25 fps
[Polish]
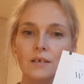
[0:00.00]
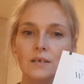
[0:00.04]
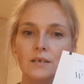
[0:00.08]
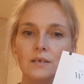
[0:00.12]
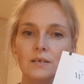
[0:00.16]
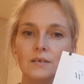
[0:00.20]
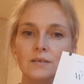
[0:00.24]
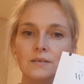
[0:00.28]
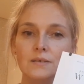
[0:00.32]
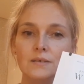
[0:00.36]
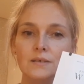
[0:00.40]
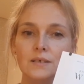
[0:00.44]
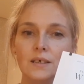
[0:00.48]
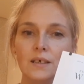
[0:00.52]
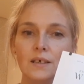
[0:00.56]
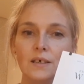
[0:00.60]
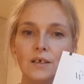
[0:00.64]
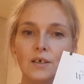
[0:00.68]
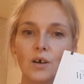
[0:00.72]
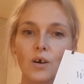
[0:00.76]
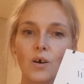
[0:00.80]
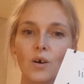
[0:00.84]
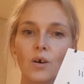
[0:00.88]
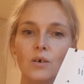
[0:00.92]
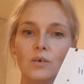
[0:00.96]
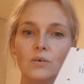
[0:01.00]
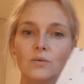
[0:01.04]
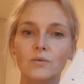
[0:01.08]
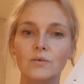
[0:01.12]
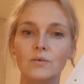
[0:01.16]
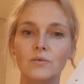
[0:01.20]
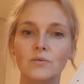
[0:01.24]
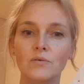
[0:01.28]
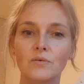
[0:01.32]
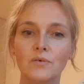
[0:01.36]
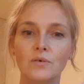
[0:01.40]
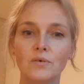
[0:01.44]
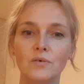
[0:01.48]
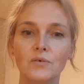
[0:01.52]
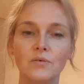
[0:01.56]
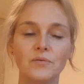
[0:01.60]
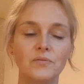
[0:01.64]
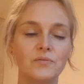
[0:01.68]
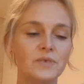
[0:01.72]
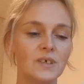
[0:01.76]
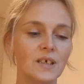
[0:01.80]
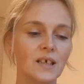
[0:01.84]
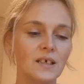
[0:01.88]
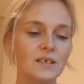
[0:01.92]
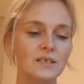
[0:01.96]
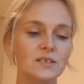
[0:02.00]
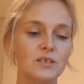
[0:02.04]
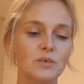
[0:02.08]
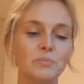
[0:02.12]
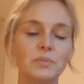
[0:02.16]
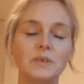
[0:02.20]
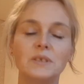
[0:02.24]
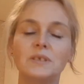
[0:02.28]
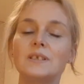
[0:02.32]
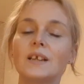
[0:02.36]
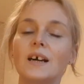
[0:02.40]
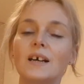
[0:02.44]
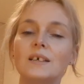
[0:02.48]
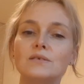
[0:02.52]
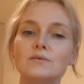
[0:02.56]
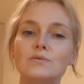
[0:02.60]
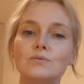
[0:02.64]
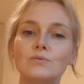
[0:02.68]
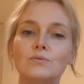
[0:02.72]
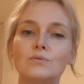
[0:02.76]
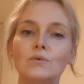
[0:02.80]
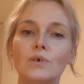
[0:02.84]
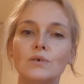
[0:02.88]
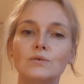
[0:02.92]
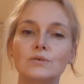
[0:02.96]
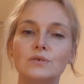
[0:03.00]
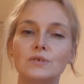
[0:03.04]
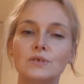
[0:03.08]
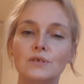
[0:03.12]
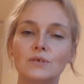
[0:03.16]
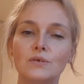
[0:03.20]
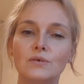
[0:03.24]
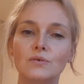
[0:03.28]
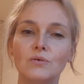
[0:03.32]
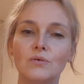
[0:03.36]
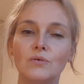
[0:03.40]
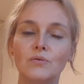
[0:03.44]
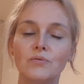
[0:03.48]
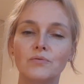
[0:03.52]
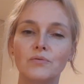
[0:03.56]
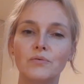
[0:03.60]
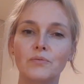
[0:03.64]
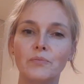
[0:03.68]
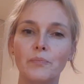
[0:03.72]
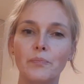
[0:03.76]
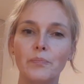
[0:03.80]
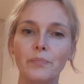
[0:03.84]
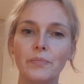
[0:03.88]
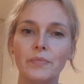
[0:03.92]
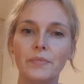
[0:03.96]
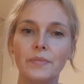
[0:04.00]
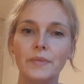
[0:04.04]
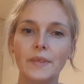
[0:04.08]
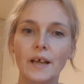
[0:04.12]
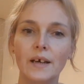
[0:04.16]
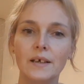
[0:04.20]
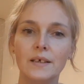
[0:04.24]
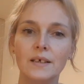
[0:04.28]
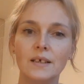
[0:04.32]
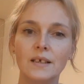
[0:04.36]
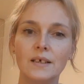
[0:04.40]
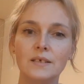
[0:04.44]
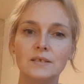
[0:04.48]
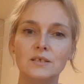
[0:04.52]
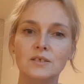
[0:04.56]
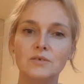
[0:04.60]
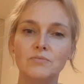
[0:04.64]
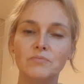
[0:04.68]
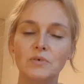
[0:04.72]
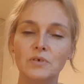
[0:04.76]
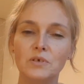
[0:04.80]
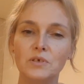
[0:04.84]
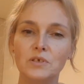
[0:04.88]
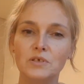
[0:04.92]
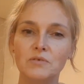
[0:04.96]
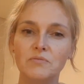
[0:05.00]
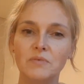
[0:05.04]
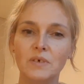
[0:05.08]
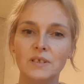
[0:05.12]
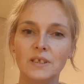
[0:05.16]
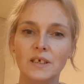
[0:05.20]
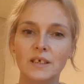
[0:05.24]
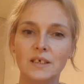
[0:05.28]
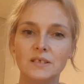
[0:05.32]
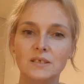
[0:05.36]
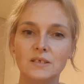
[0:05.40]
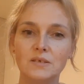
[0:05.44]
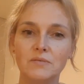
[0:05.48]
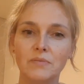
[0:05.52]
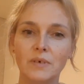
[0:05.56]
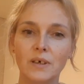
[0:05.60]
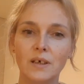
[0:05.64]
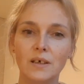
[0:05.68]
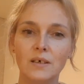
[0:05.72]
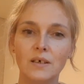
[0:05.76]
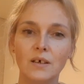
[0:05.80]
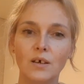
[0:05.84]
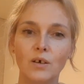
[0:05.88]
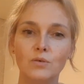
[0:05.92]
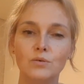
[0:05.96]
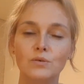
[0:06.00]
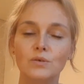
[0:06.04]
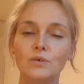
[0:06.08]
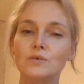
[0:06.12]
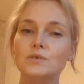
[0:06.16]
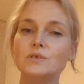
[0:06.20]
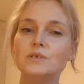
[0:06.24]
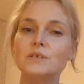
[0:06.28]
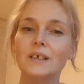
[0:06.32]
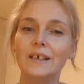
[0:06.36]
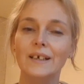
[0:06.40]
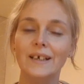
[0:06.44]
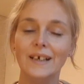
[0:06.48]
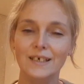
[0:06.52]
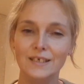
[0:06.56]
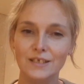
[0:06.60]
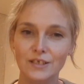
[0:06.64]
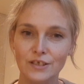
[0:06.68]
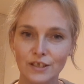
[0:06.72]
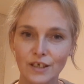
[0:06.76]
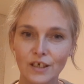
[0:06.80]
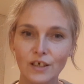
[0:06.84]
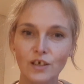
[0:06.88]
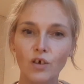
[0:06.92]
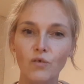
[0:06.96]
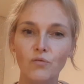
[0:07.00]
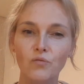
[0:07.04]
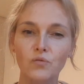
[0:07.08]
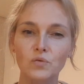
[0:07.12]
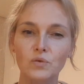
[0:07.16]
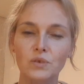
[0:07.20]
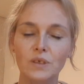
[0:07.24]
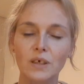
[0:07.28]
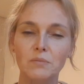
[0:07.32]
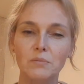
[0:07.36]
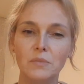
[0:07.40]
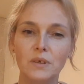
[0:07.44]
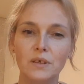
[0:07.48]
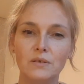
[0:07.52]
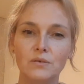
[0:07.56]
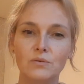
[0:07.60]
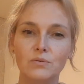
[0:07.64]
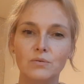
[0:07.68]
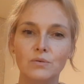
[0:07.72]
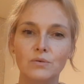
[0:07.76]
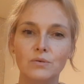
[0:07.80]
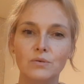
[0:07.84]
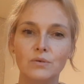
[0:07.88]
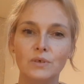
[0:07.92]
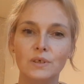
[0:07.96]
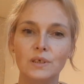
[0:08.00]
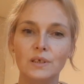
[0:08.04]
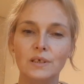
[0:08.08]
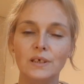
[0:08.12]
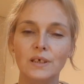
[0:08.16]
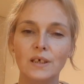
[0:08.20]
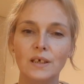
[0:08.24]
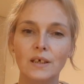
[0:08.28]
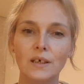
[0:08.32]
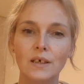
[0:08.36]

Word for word: Chcę e, w trakcie 15 odcinków nagrać swoje świadectwa odnośnie każdego fundamentu, który,